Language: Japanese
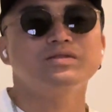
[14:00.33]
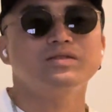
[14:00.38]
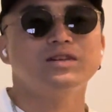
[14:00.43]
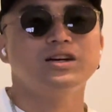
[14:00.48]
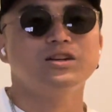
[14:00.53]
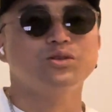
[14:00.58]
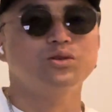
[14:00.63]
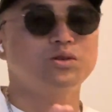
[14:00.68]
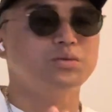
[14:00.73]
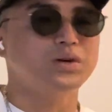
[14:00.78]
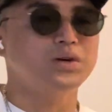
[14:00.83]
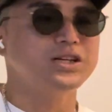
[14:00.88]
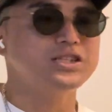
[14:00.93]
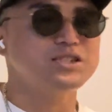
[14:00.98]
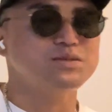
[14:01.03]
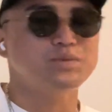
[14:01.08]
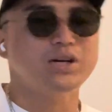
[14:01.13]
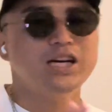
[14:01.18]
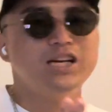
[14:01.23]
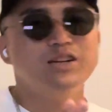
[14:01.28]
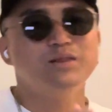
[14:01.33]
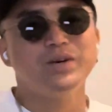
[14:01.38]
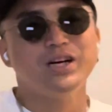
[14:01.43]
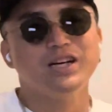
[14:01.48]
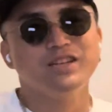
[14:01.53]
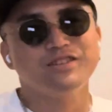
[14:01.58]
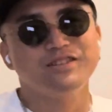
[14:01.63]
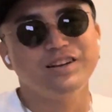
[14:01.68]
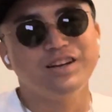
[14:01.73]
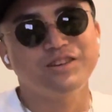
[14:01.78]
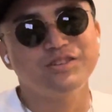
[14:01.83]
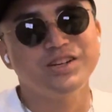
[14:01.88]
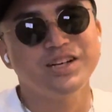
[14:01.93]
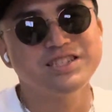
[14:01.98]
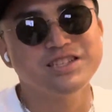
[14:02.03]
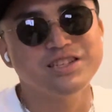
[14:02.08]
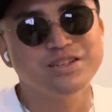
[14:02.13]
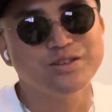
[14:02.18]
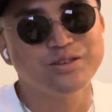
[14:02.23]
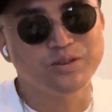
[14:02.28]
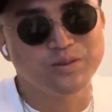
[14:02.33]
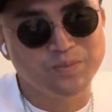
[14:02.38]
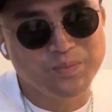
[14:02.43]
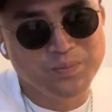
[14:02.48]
あの友達前のパートナーの会社の